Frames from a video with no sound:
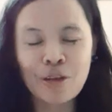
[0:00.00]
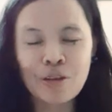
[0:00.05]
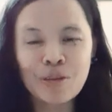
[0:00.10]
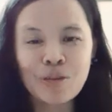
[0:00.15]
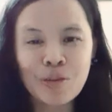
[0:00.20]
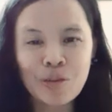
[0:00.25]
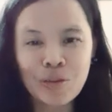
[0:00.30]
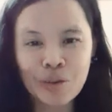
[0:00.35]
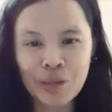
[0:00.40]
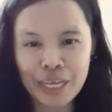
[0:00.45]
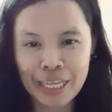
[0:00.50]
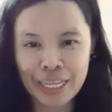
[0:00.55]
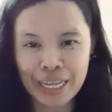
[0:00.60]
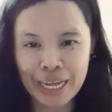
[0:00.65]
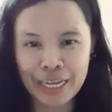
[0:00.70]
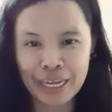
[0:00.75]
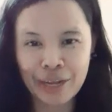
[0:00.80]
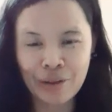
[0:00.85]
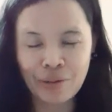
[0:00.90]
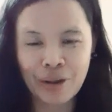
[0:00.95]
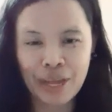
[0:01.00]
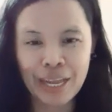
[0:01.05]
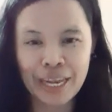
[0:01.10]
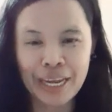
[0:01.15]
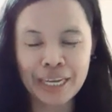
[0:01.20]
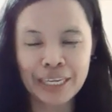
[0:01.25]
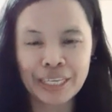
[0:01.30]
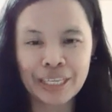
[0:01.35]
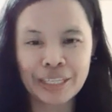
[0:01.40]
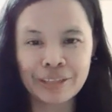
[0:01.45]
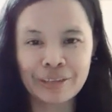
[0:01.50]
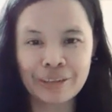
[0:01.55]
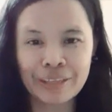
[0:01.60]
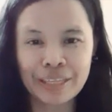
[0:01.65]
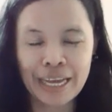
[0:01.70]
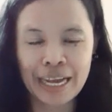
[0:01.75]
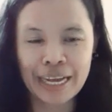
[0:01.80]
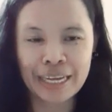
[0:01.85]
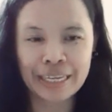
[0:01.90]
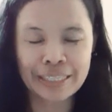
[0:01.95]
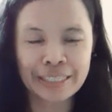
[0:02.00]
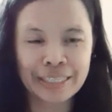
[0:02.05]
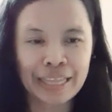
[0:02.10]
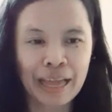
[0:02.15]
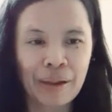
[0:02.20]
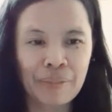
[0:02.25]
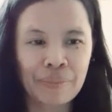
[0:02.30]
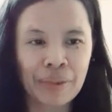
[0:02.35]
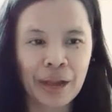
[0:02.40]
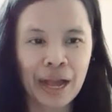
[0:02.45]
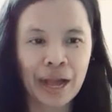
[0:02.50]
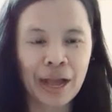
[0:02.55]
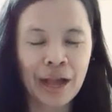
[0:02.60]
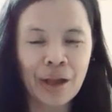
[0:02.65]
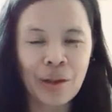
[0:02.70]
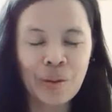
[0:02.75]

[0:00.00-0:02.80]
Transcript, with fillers: kung ginagawa lang ito ng tama.